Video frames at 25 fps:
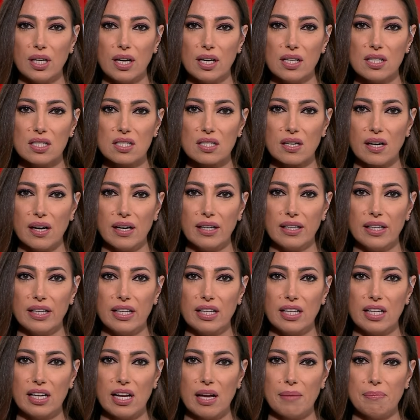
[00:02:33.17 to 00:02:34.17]

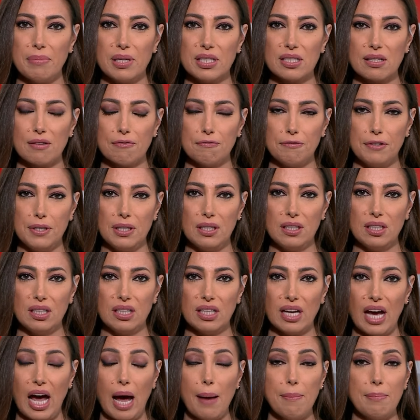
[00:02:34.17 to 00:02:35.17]
إسرائيل
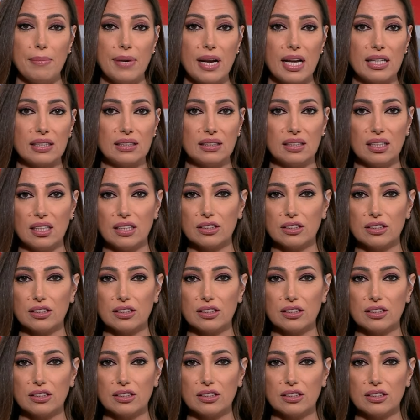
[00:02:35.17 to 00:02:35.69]
بتنفيذ حملة